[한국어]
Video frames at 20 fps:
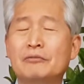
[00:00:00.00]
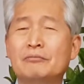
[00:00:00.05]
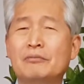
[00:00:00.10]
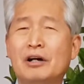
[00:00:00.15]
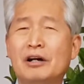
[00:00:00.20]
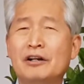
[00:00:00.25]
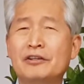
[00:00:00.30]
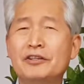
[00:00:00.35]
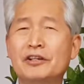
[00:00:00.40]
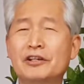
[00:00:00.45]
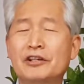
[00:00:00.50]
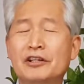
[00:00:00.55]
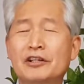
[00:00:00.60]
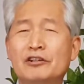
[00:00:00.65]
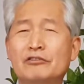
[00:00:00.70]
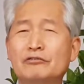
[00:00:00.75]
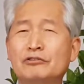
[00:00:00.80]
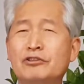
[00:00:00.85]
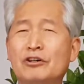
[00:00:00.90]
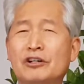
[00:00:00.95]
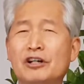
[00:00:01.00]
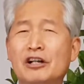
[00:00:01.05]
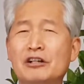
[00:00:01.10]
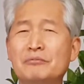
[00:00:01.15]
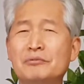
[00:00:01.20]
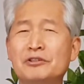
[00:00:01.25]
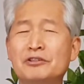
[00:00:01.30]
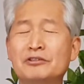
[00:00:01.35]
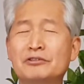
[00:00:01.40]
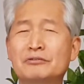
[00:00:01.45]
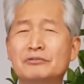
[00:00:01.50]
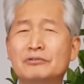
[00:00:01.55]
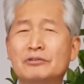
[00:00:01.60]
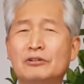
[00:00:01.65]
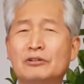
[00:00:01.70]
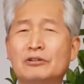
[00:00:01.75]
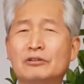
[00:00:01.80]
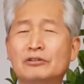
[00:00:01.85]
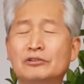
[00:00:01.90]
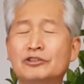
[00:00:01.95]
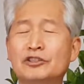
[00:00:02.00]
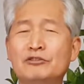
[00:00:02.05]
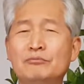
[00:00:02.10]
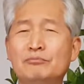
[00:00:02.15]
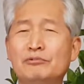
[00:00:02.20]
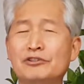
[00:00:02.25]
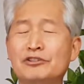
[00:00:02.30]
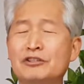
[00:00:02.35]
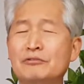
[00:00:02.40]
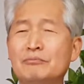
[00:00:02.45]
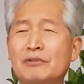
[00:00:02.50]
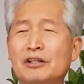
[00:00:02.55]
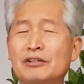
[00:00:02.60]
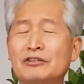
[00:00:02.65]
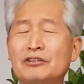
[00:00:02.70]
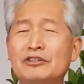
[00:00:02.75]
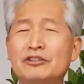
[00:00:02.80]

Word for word: 만약에 루터 칼빈식으로 신불신만